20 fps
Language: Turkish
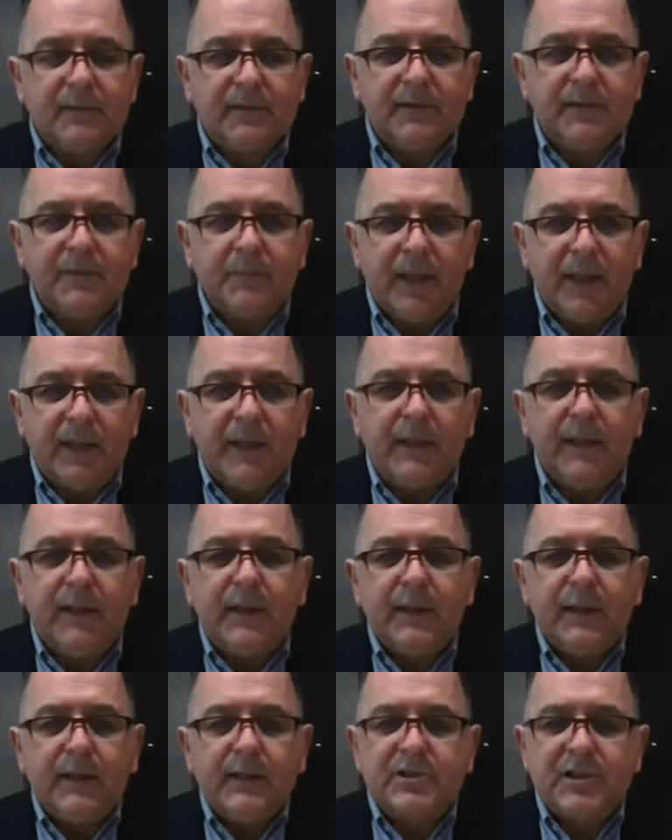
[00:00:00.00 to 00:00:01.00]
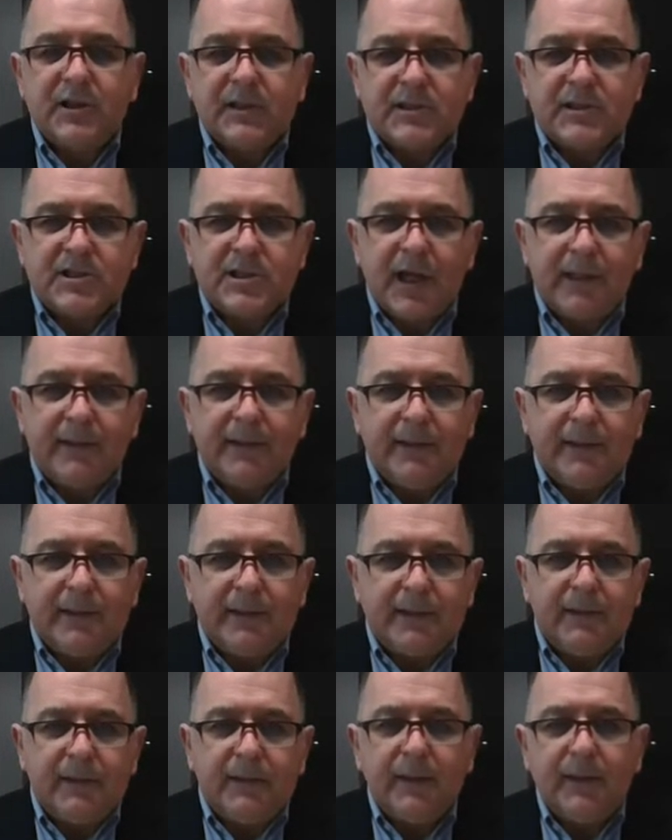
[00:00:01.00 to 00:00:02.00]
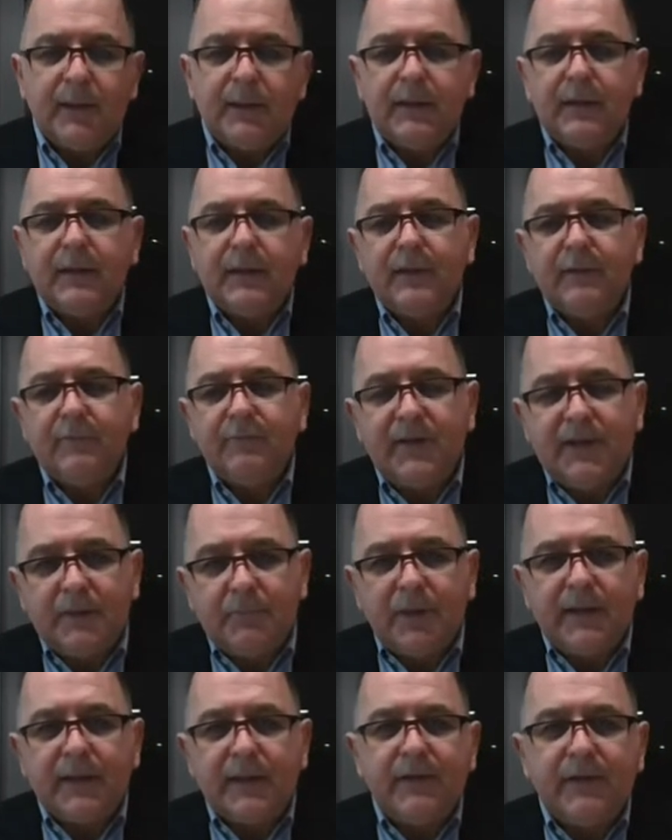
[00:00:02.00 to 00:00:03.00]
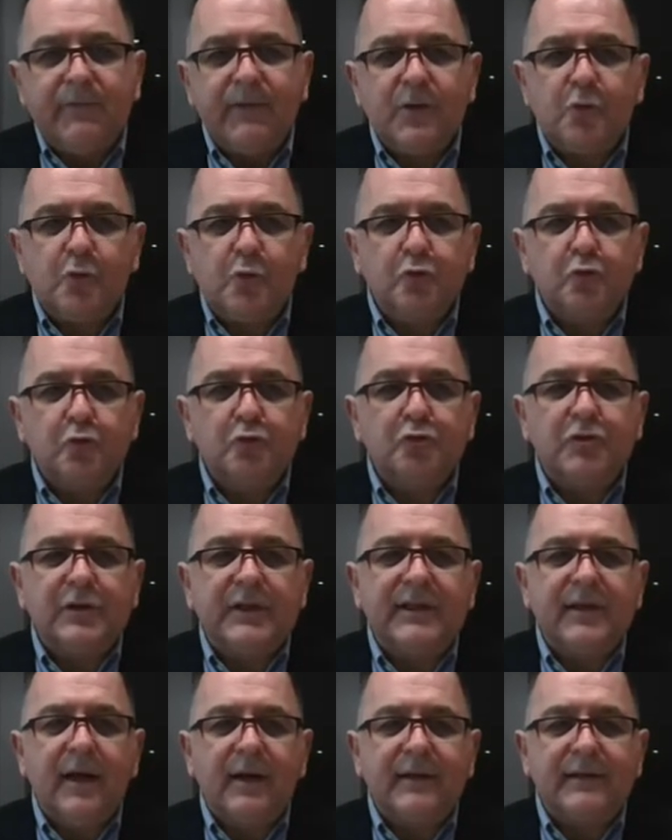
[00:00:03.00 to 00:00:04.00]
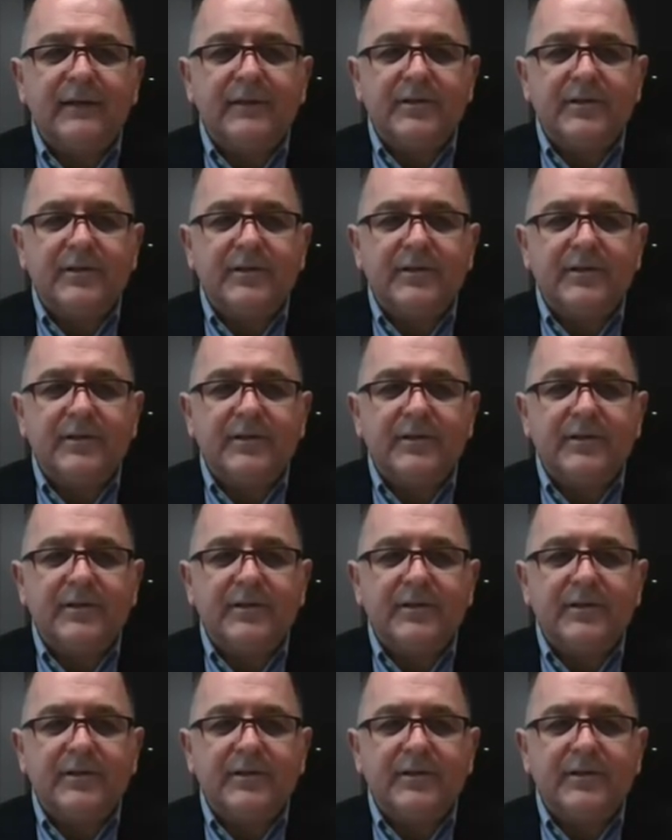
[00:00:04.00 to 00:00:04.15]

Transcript: katılım da çalışanların firmaları ve kuruluşları